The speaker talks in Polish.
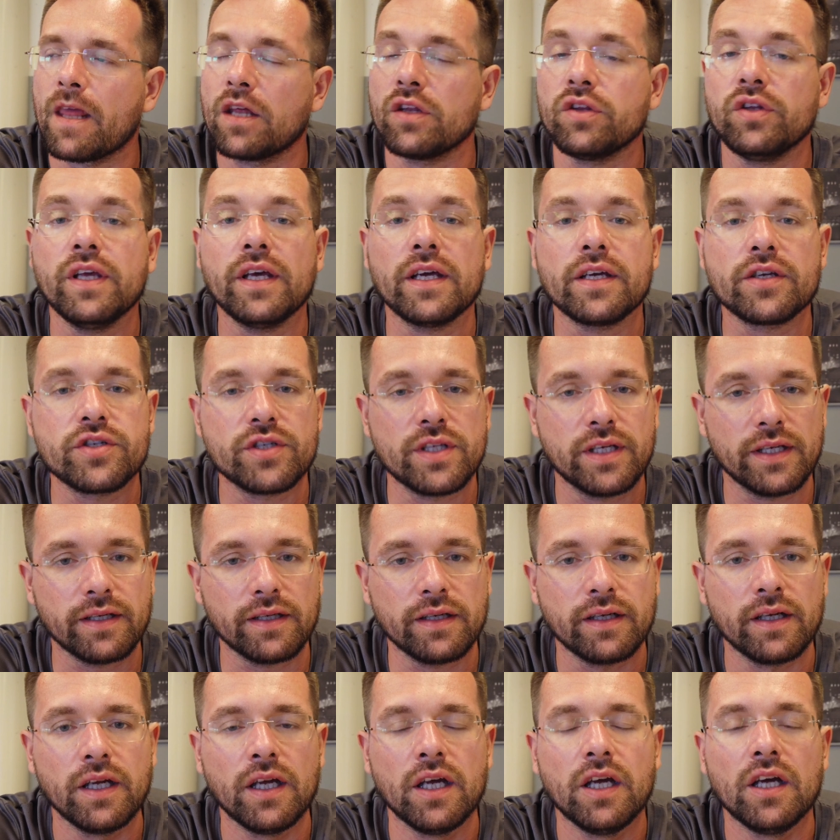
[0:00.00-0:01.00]
nie, źle.
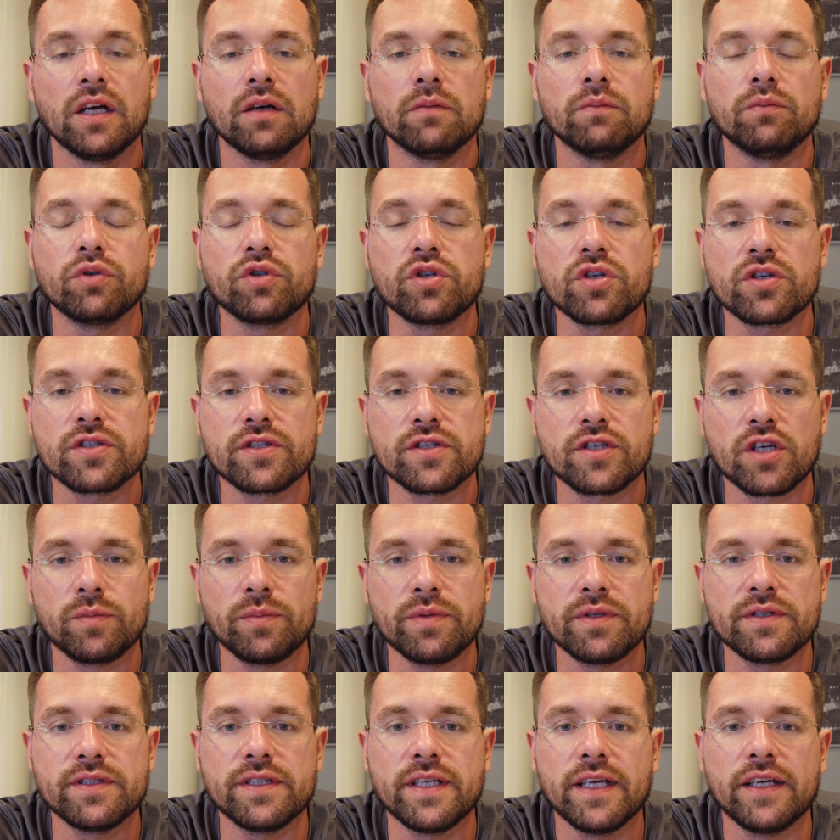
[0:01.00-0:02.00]
Musisz
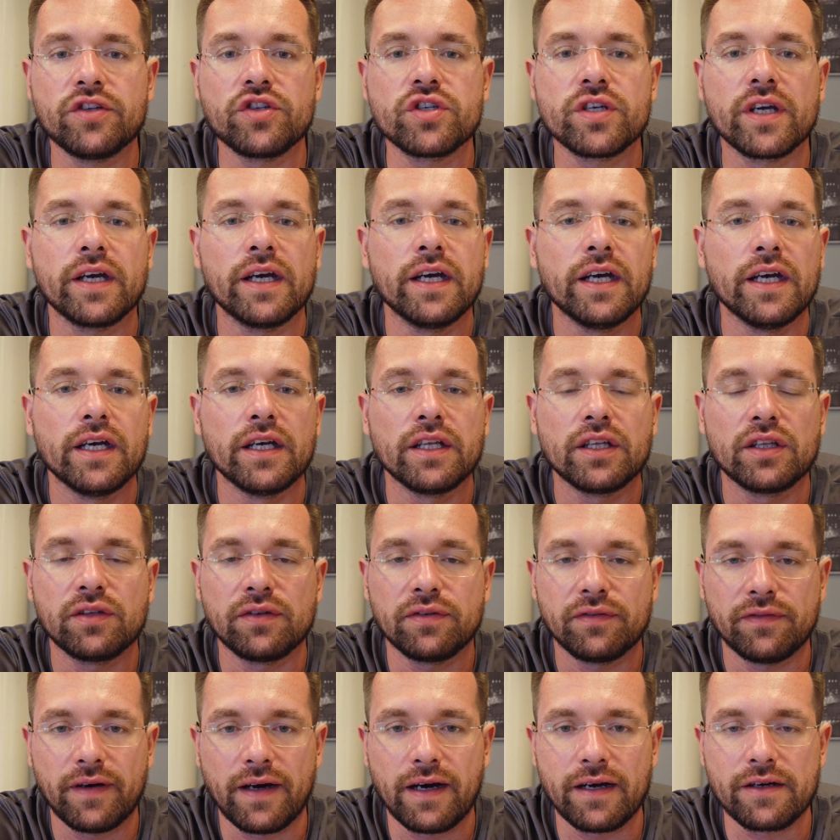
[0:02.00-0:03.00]
zrobić zdjęcie
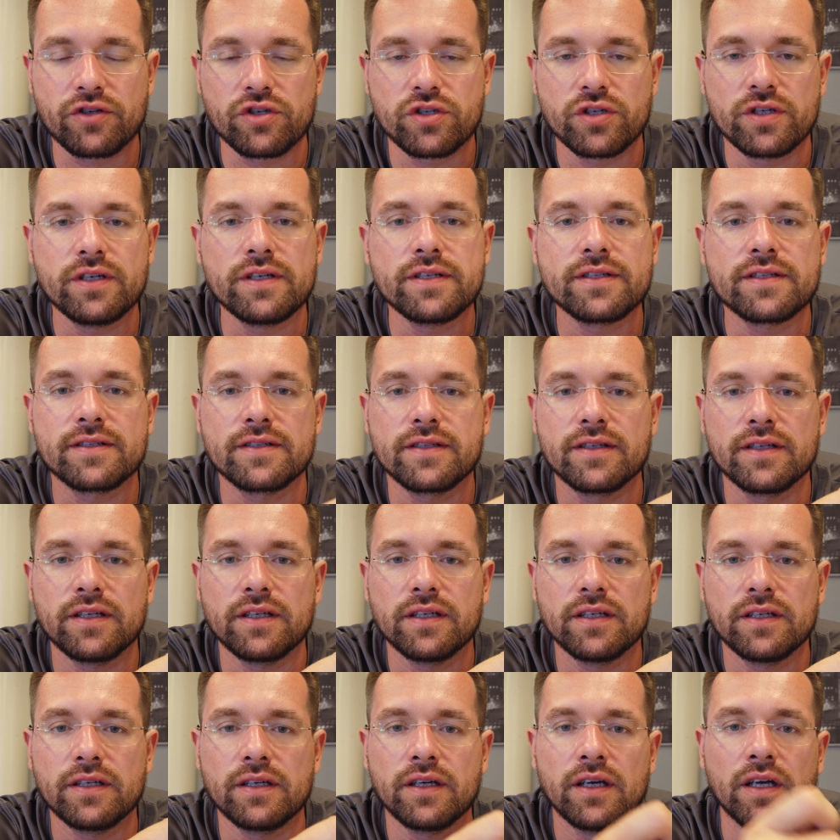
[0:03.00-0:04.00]
twarzy z,
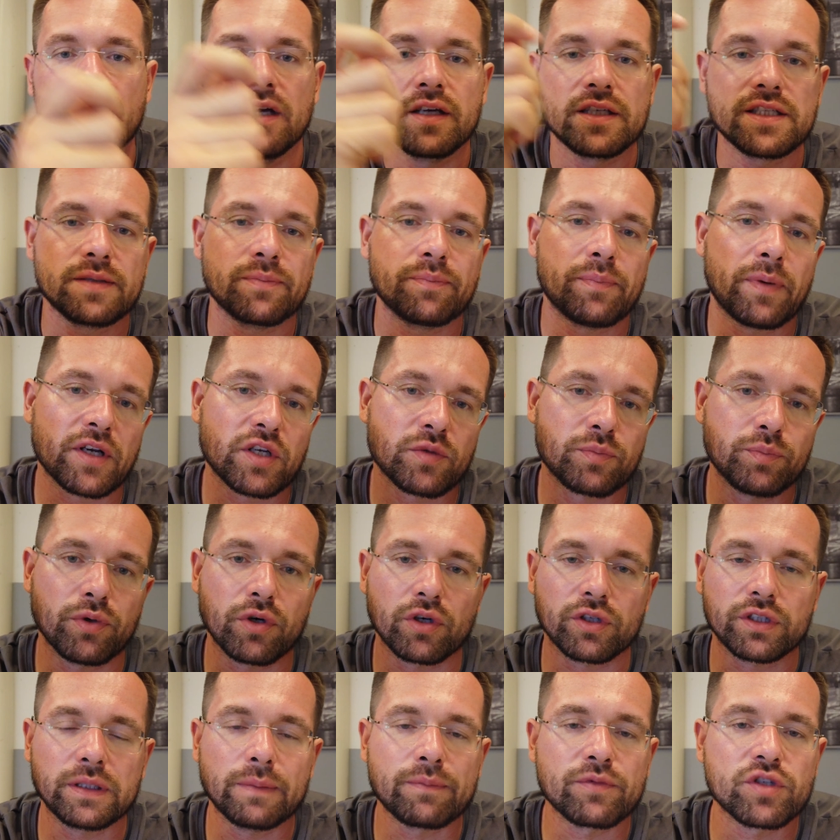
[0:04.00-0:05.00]
z
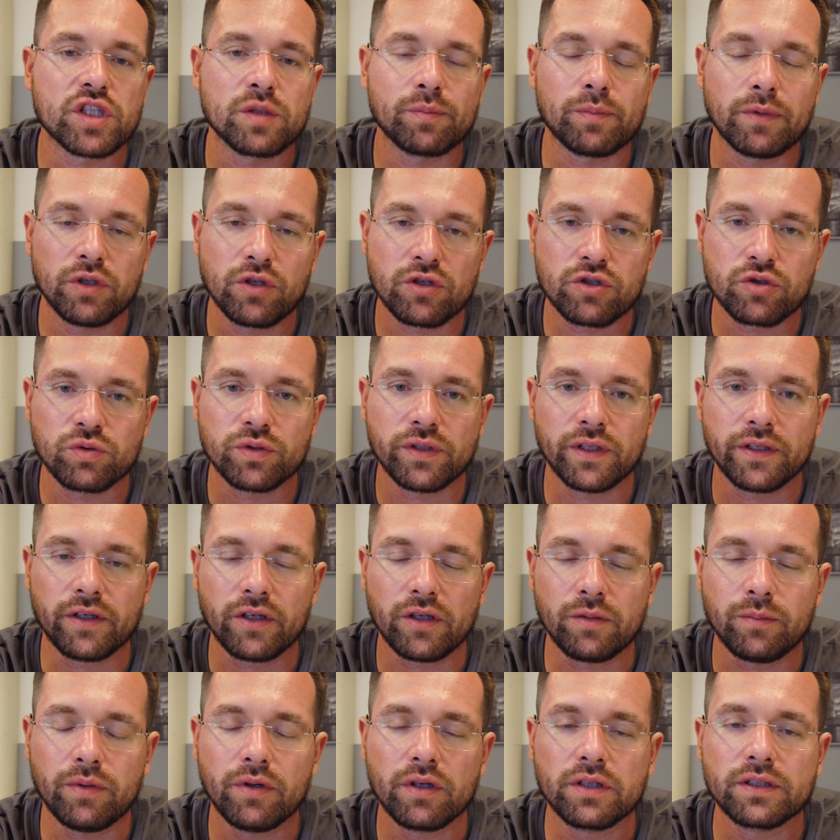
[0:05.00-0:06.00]
paszportem, trzymając tutaj
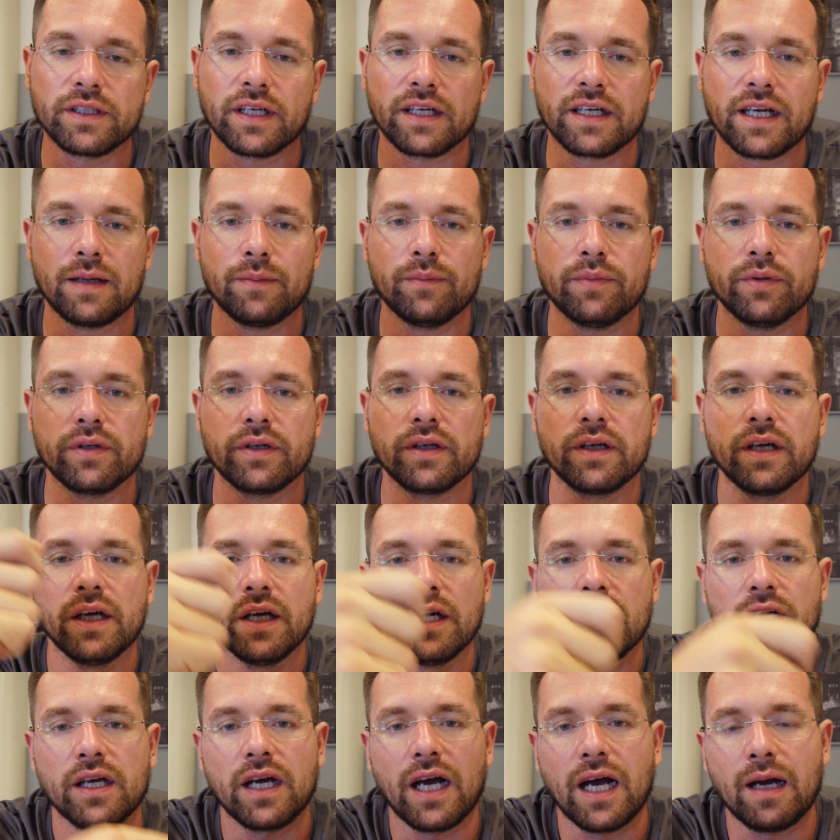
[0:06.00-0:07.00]
obok, tak aby,
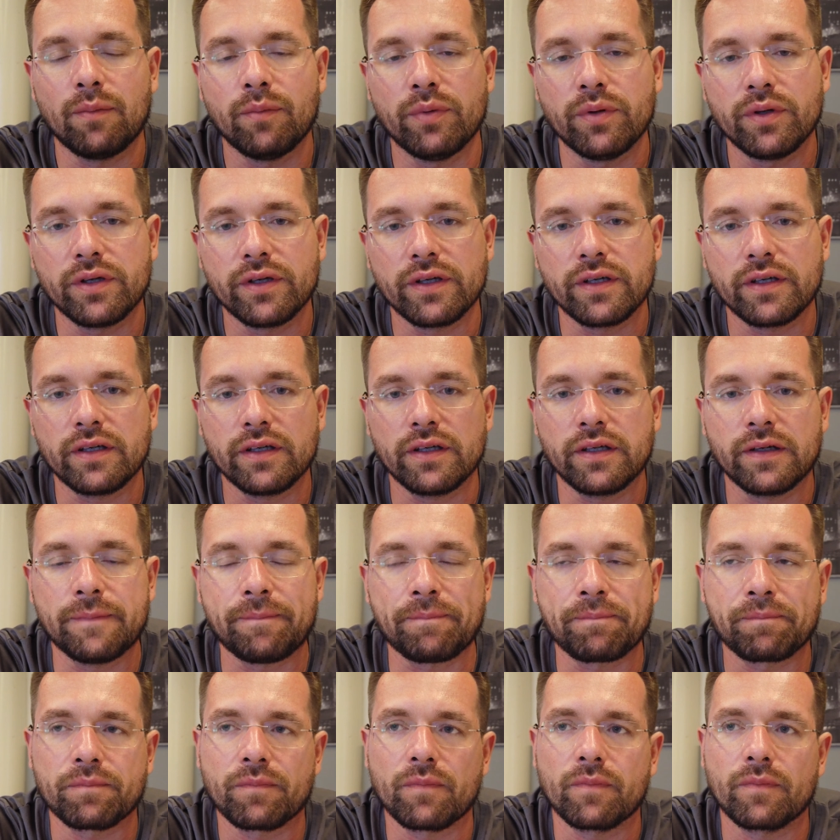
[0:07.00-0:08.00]
aby
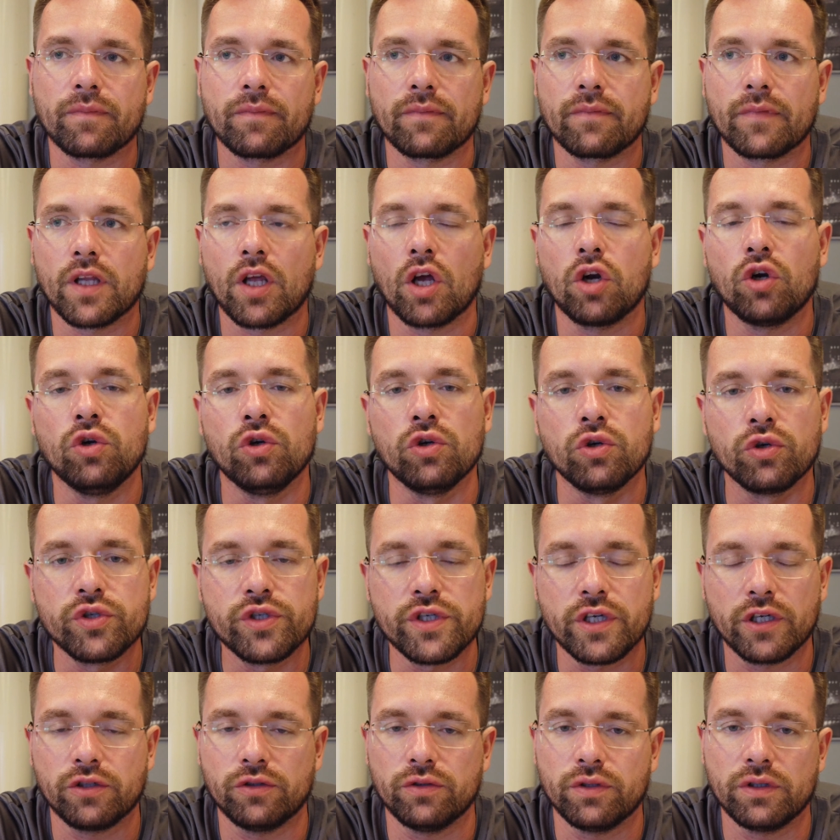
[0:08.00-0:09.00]

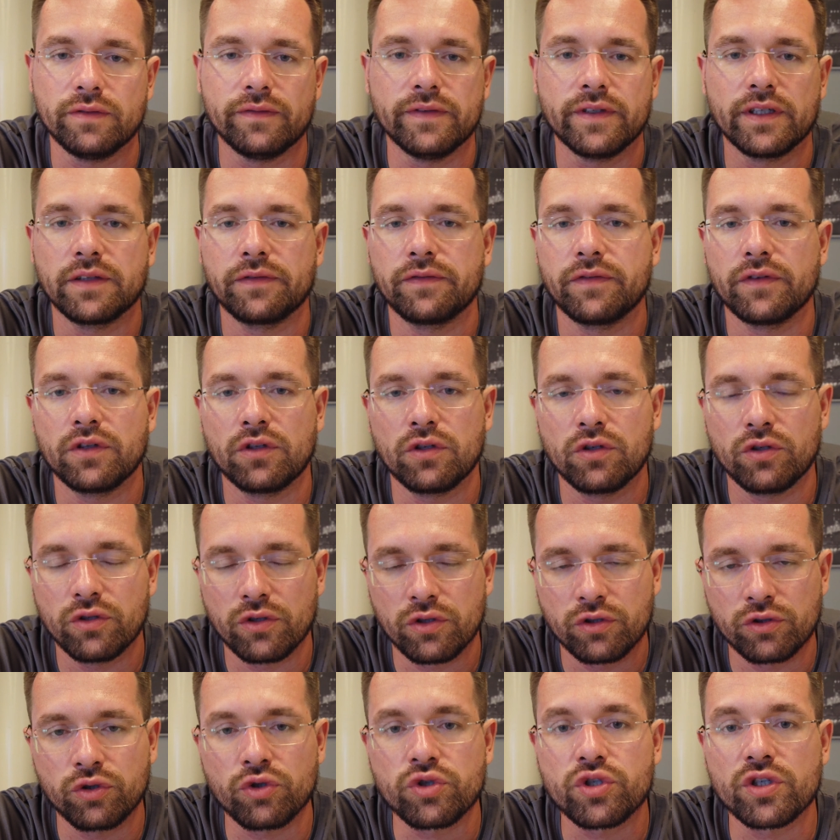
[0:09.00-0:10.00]
ludzie, który weryfi
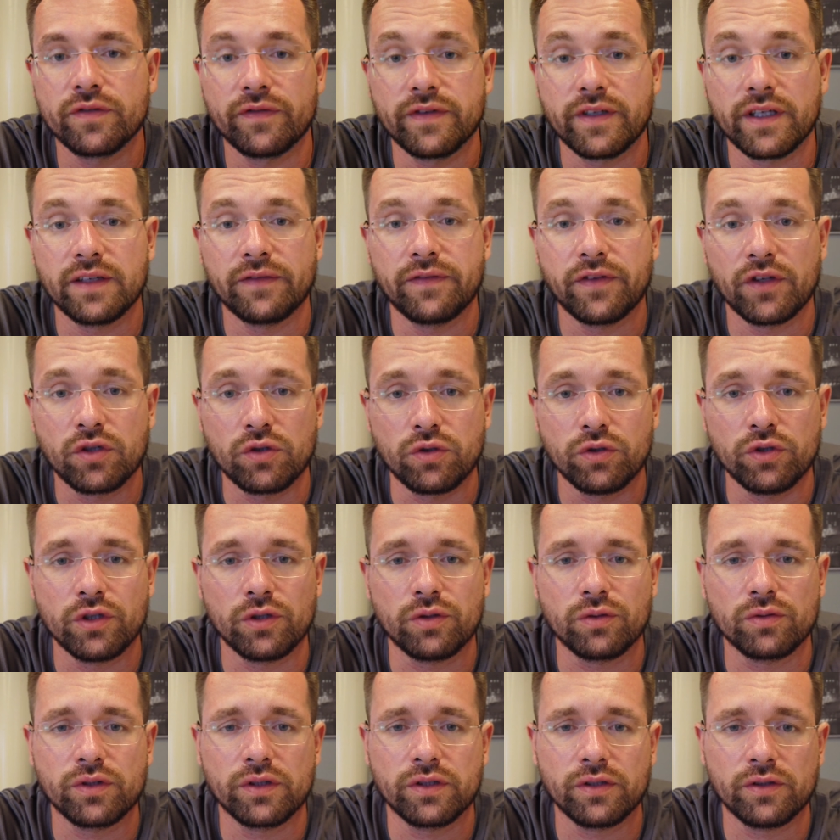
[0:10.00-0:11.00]
którzy
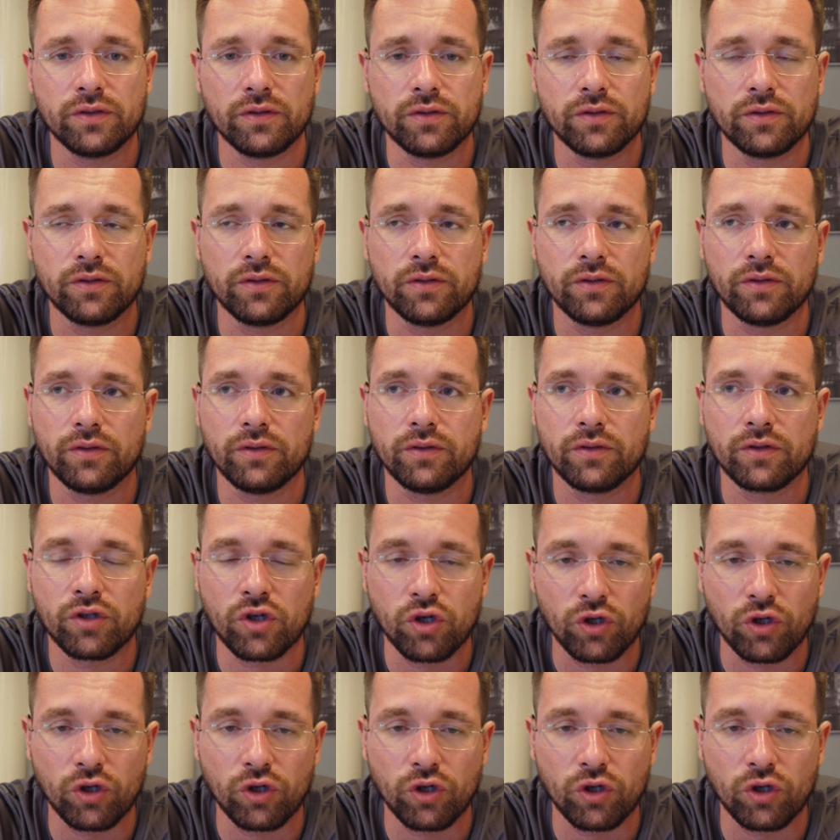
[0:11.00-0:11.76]
weryfikują to